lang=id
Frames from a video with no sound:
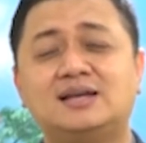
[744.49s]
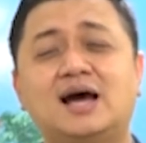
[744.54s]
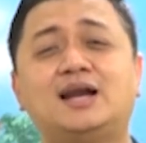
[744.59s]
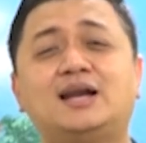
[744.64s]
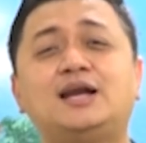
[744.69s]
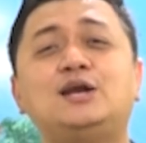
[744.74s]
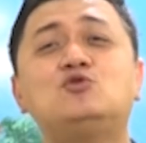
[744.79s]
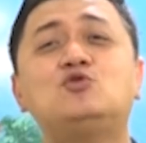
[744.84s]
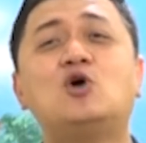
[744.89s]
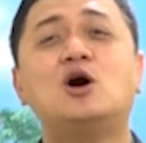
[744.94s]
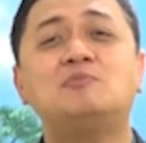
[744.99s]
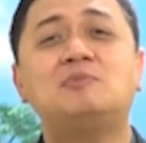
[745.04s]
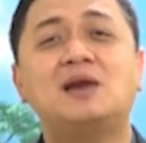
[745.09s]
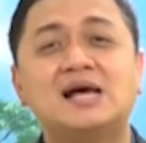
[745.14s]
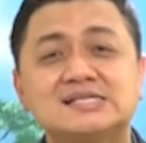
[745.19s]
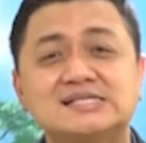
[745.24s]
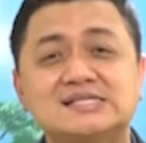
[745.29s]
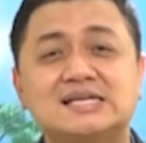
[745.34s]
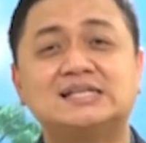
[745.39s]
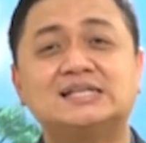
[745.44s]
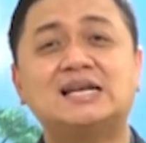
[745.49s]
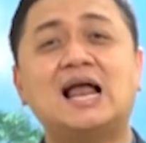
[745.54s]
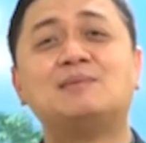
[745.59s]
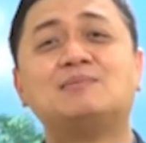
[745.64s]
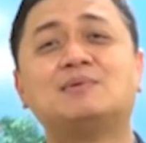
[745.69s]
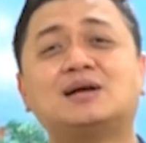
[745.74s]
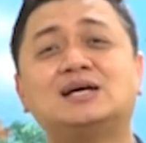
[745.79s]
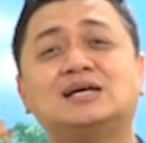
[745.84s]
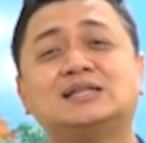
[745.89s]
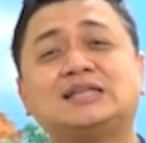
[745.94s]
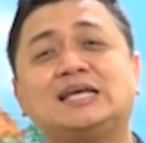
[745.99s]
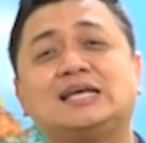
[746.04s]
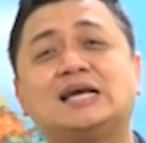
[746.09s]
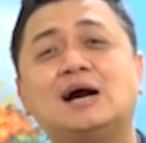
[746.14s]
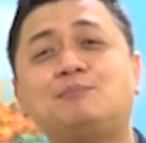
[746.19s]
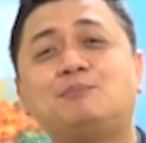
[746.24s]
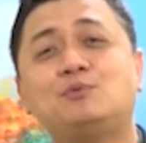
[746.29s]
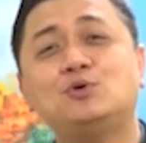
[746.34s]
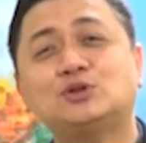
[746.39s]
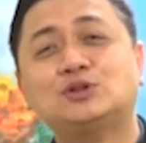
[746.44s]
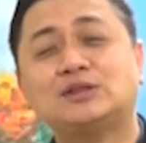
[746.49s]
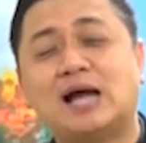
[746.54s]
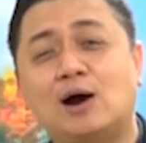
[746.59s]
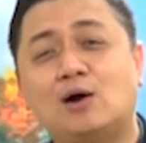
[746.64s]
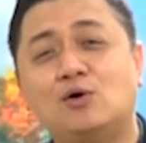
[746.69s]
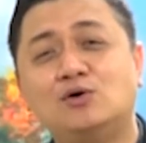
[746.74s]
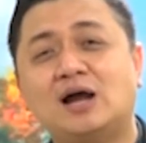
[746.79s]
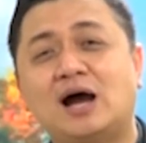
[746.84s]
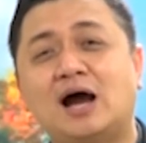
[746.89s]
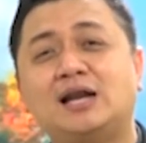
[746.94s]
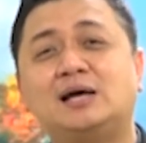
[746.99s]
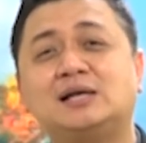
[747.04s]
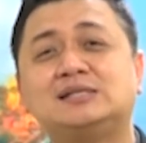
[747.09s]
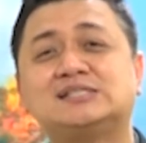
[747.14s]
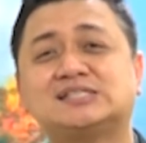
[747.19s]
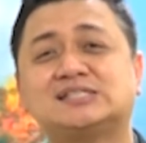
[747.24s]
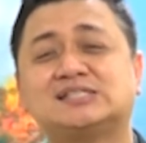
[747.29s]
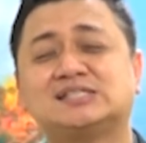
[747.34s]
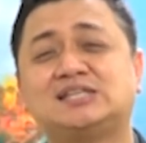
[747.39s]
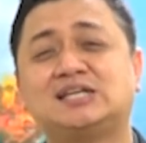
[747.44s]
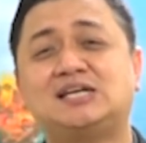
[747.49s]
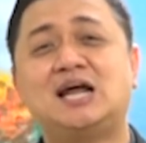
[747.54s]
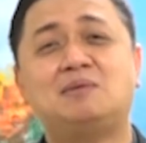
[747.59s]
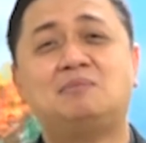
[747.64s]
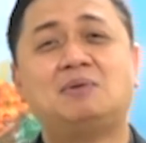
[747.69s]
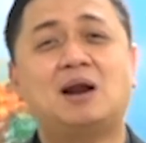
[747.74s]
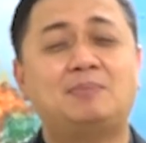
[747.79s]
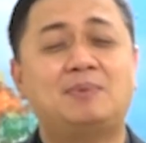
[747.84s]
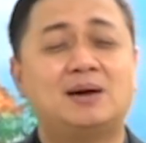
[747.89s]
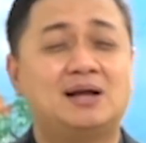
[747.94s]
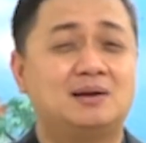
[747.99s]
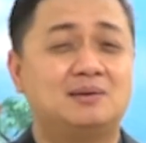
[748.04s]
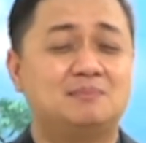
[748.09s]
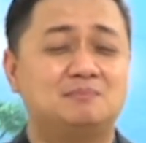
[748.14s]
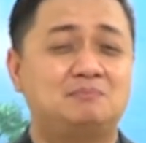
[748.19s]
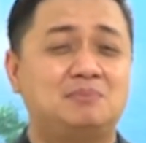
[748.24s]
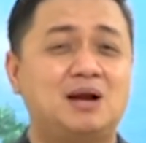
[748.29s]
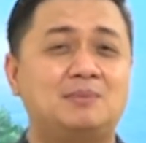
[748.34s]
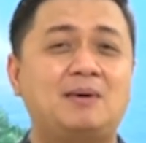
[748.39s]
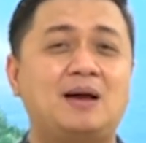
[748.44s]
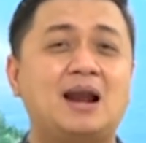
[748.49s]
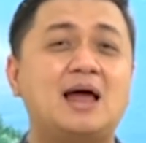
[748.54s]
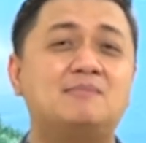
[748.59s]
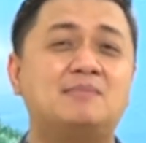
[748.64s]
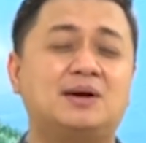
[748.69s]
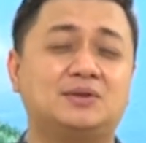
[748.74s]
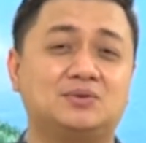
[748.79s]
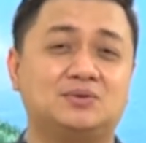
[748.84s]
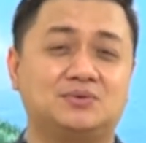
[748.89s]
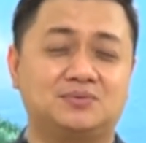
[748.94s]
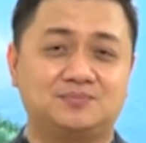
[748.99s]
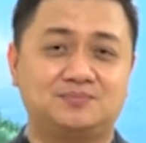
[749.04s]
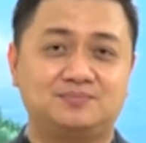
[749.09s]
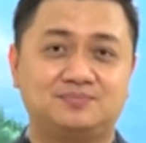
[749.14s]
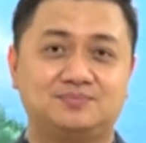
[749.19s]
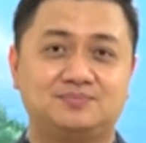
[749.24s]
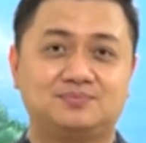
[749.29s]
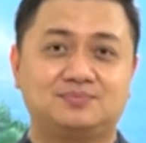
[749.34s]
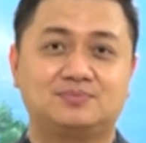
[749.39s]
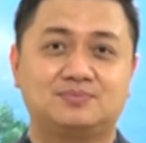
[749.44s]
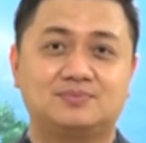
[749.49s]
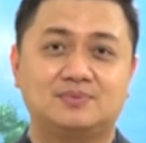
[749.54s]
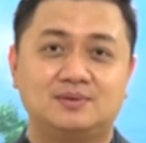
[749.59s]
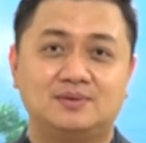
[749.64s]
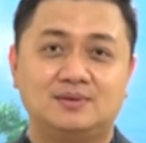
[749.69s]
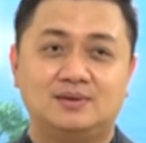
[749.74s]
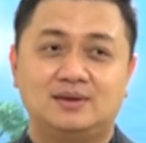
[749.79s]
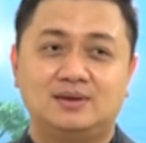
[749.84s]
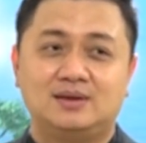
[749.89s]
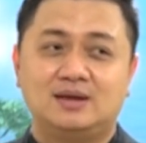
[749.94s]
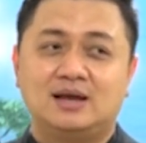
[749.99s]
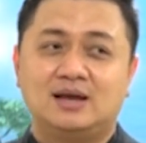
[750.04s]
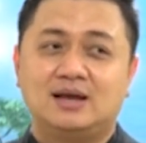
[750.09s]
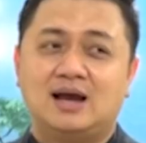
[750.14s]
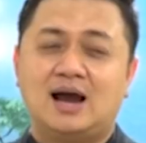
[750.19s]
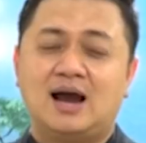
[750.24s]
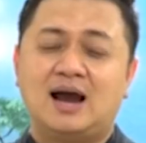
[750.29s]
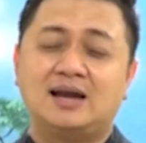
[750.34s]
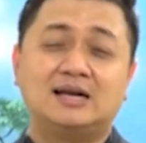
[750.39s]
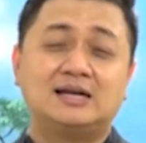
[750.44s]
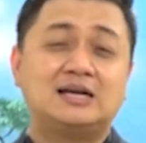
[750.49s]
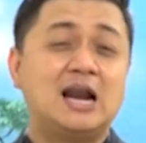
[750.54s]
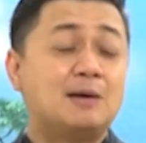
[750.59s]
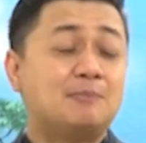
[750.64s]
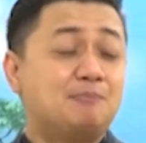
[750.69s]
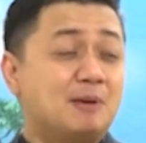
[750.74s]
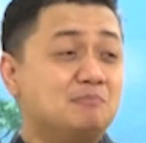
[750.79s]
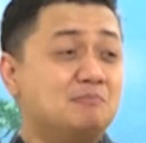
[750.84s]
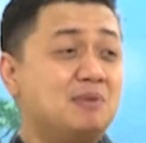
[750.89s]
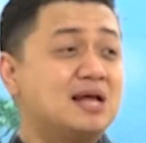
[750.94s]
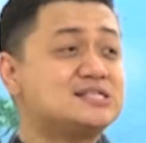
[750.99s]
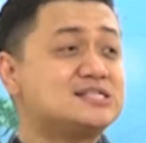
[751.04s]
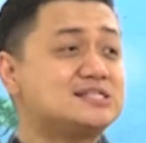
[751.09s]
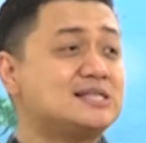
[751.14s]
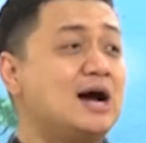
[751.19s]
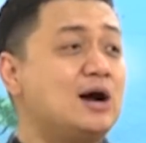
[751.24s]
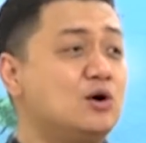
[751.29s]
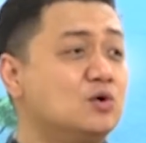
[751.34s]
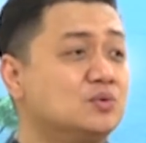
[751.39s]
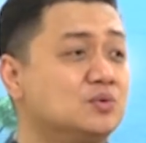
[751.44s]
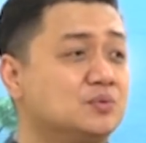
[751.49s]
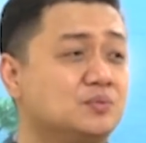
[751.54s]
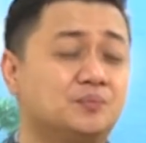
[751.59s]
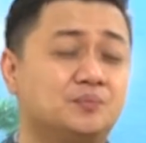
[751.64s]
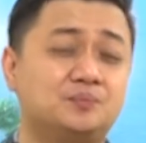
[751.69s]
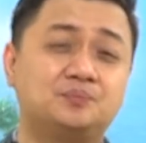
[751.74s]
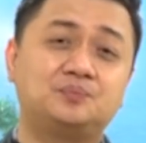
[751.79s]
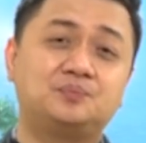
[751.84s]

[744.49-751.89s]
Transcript: Dari 12 ke, ke 30 tahun ada jeda berapa berapa lama itu? Ada 18 tahun.